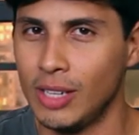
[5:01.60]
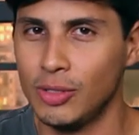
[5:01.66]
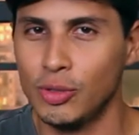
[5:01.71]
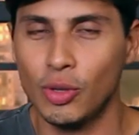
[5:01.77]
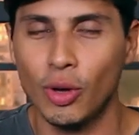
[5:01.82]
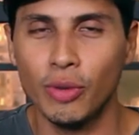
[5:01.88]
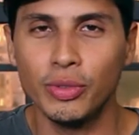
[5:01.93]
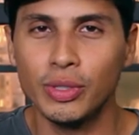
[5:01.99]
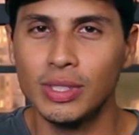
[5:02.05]
é
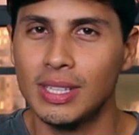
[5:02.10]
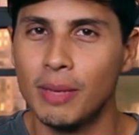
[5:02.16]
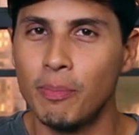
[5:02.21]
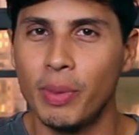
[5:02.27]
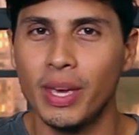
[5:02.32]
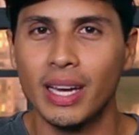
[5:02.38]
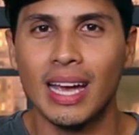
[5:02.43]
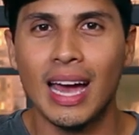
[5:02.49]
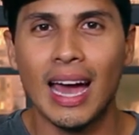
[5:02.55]
só você
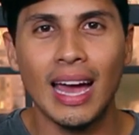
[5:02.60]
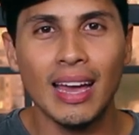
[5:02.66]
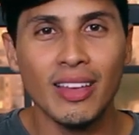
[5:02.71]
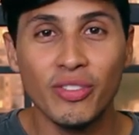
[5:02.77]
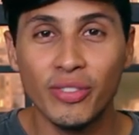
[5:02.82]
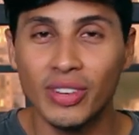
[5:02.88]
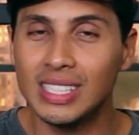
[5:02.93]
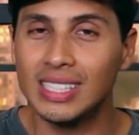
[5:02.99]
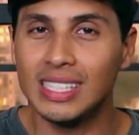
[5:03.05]
pegar
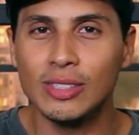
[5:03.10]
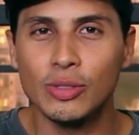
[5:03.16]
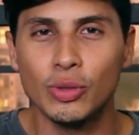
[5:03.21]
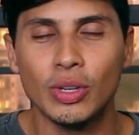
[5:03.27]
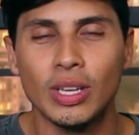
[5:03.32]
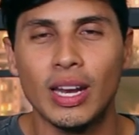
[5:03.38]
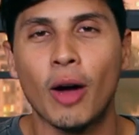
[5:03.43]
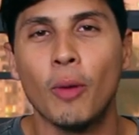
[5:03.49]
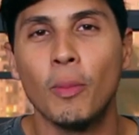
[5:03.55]
e fazer
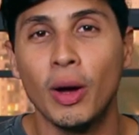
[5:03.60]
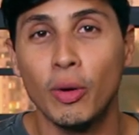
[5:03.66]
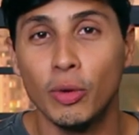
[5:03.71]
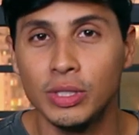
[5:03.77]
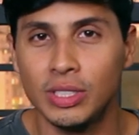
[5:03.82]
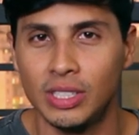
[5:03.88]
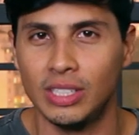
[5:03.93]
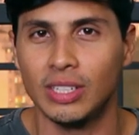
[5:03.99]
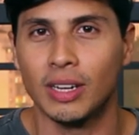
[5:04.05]
isso criar uma
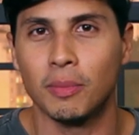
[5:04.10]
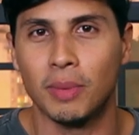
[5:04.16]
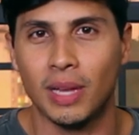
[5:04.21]
rotina,